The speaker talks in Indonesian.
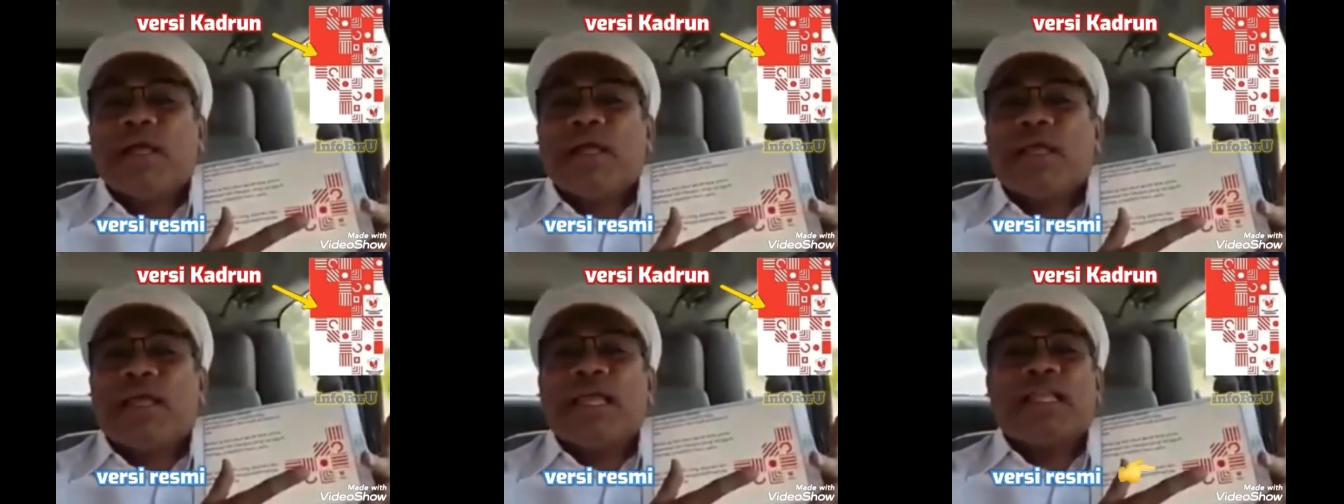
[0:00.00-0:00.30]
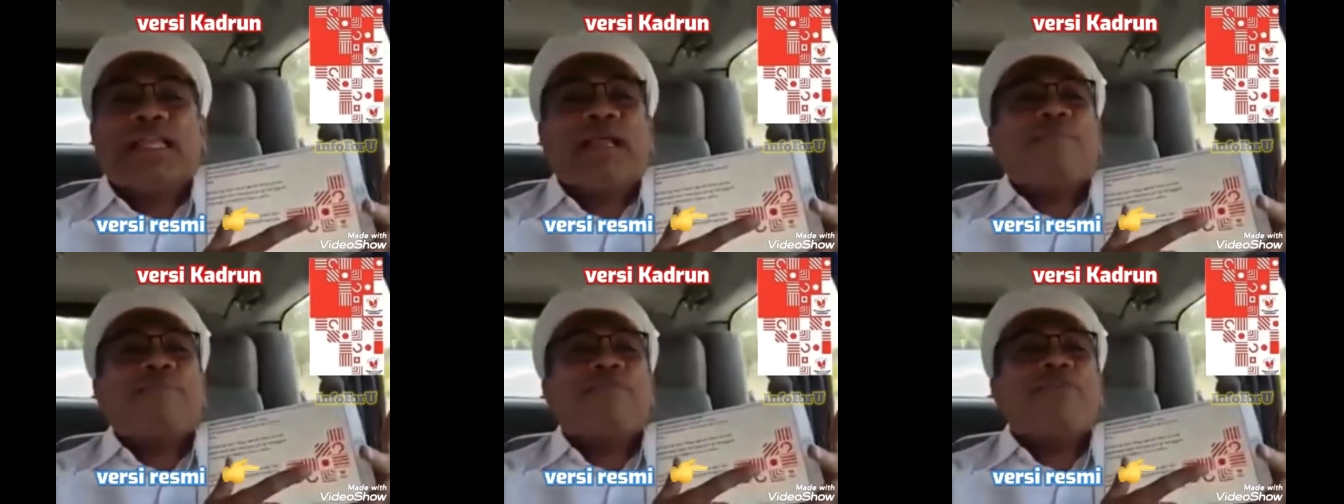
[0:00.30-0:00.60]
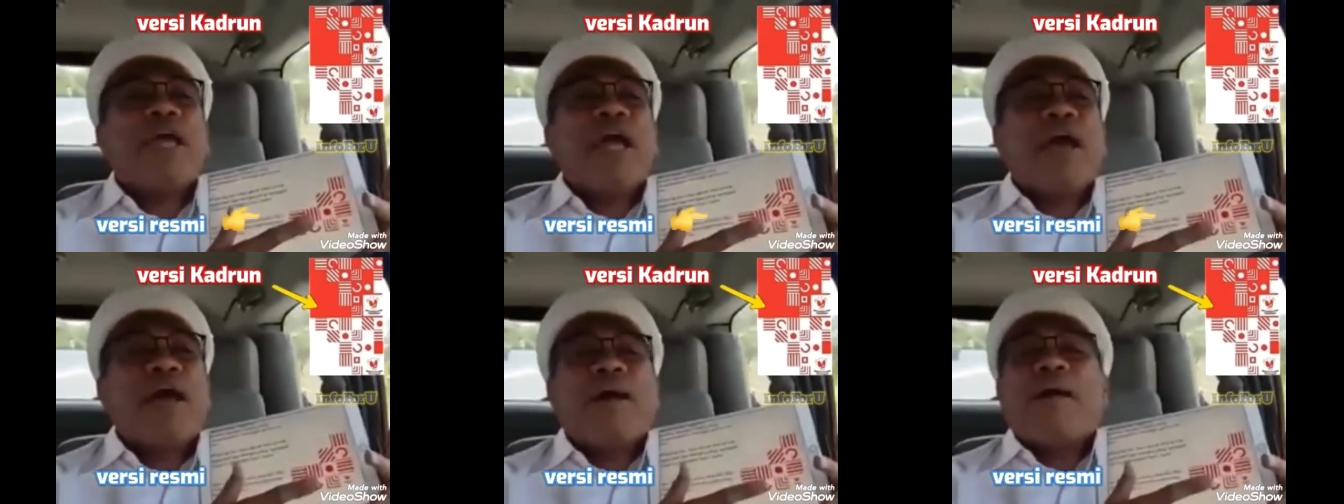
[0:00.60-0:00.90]
Kita
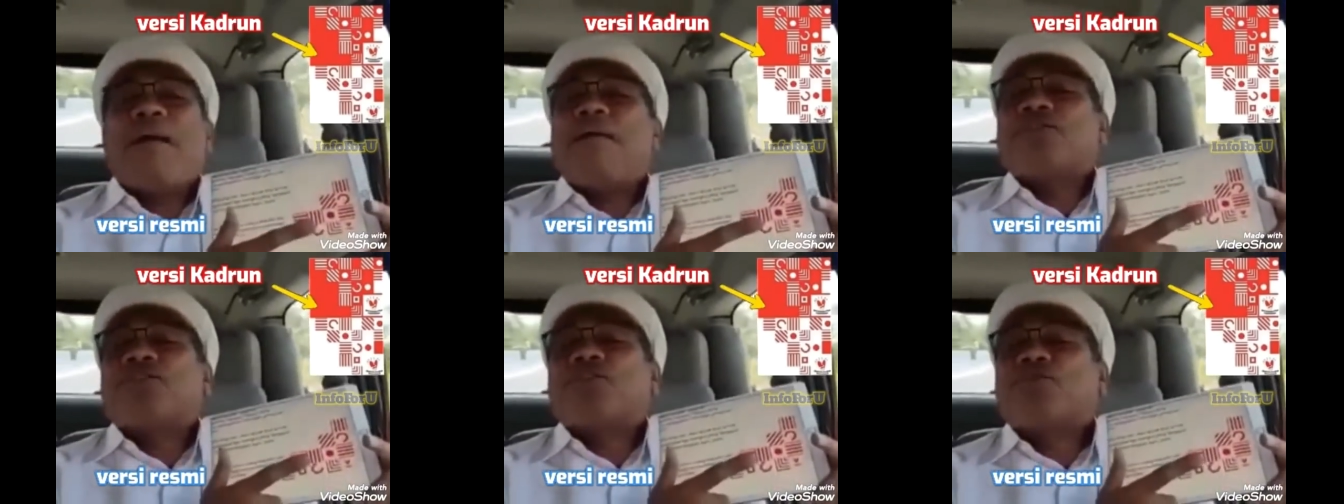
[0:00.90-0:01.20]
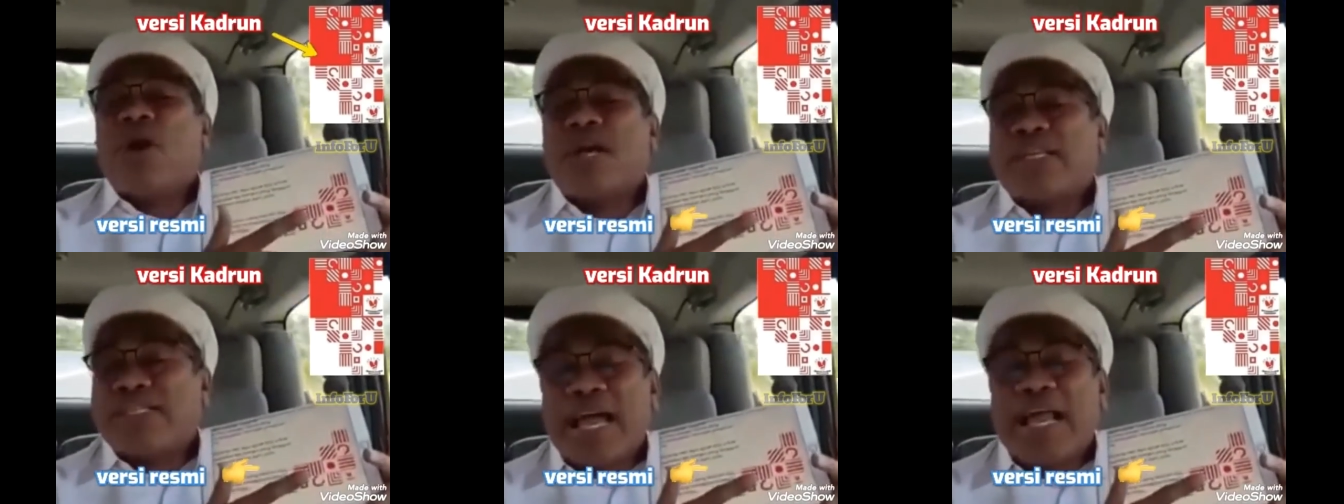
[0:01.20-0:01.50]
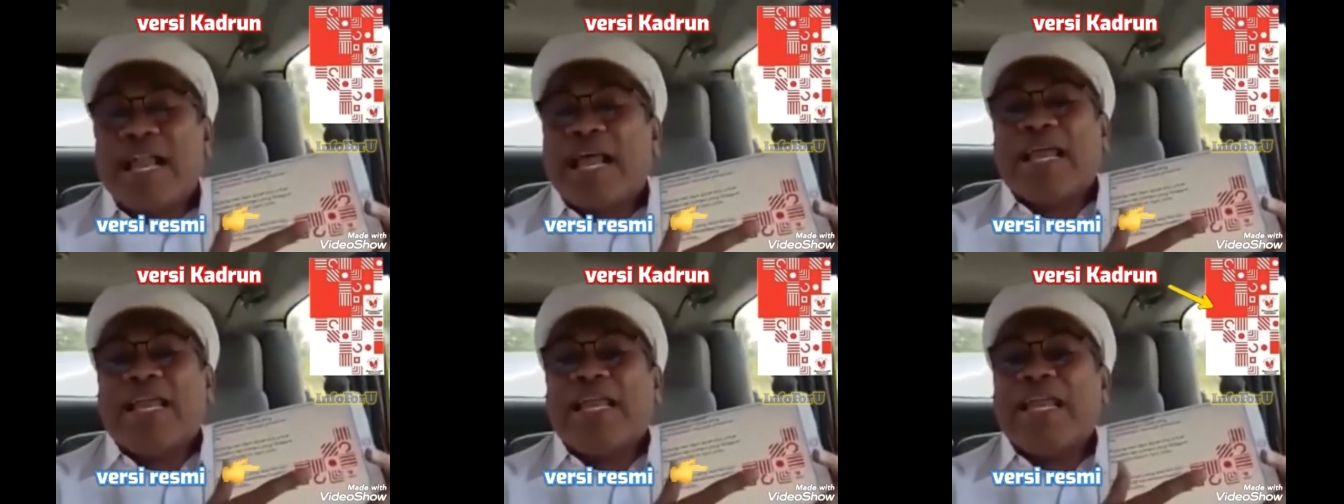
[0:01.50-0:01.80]
punya
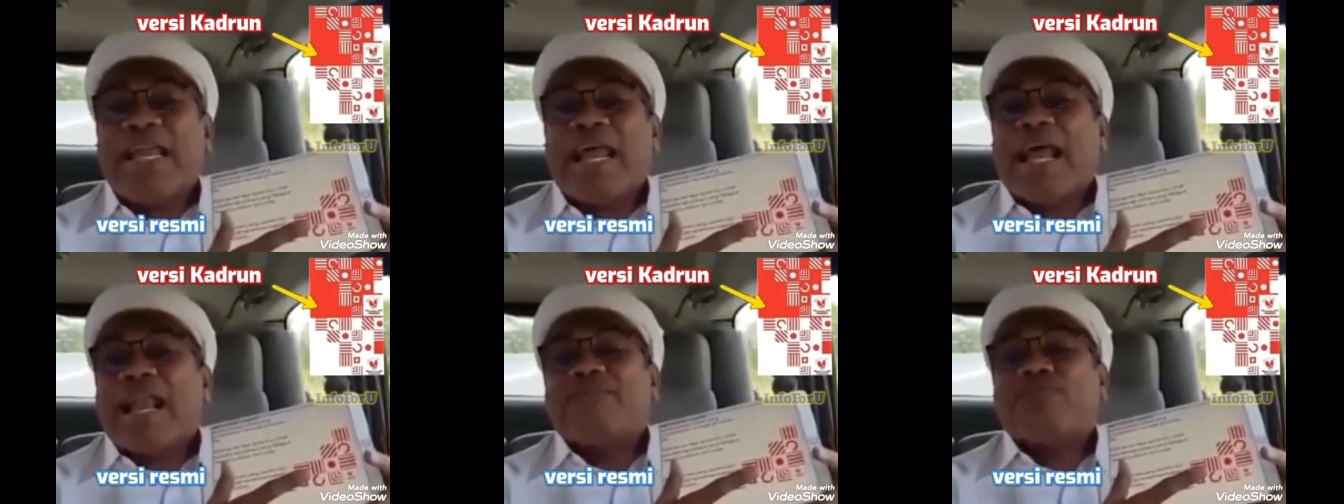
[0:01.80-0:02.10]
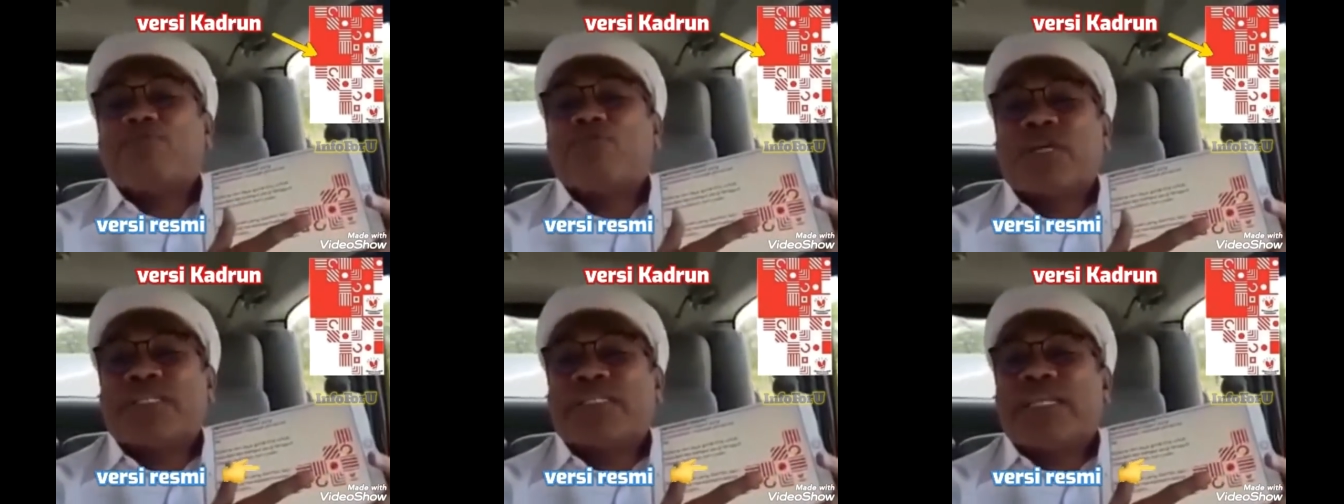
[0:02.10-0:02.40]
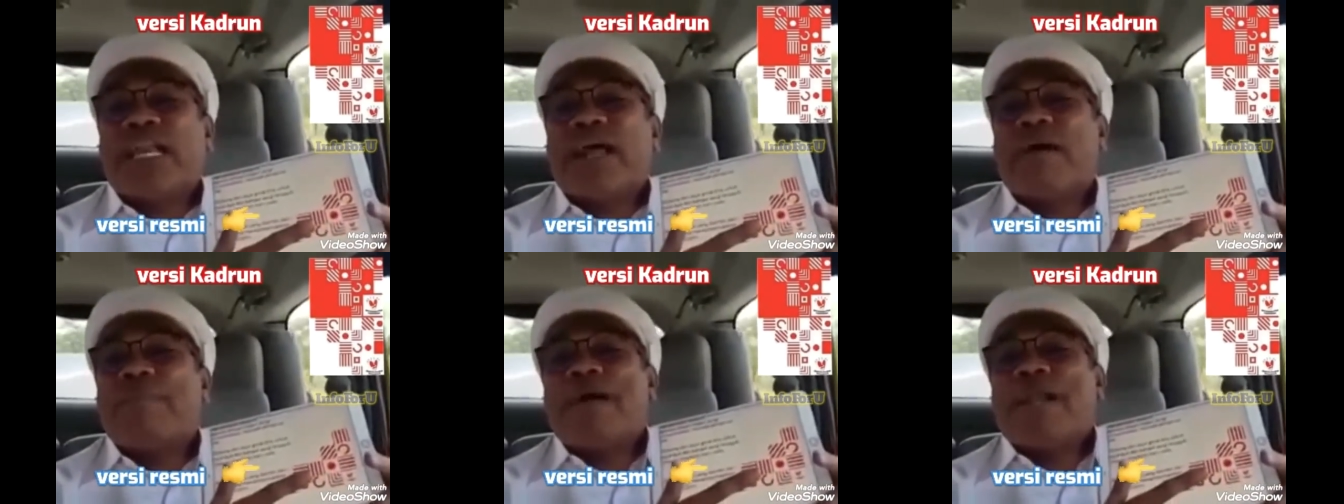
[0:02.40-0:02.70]
suasana ini dalam
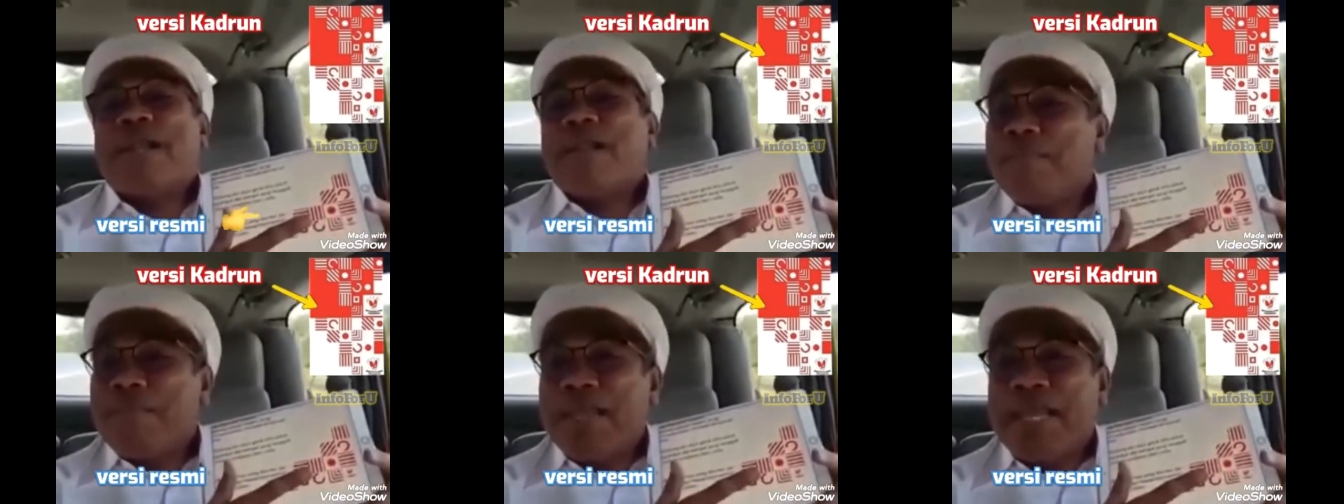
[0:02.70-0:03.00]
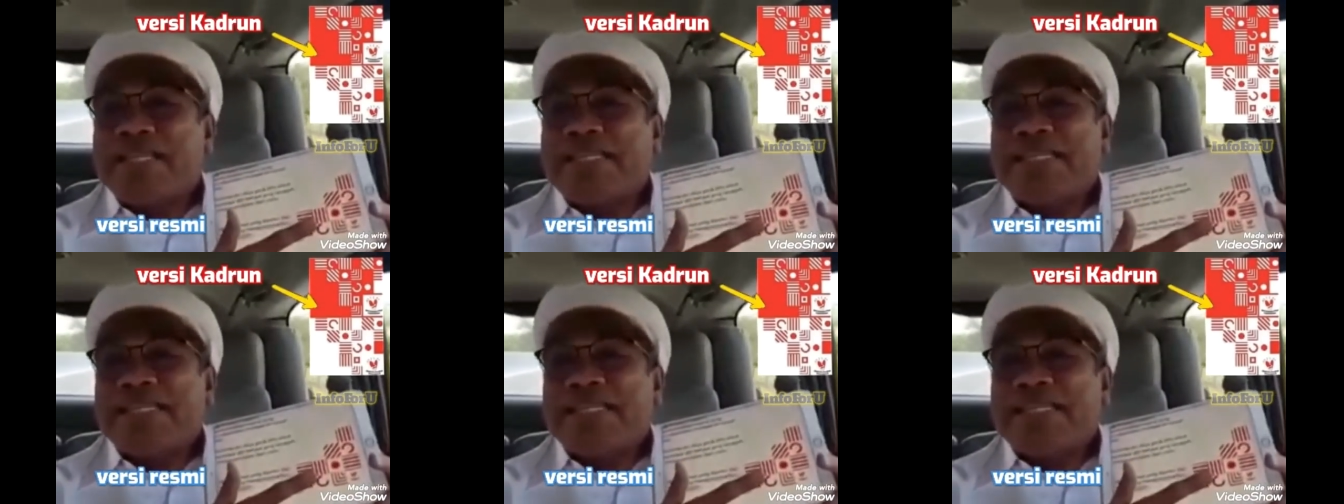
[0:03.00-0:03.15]
suasana pandemi,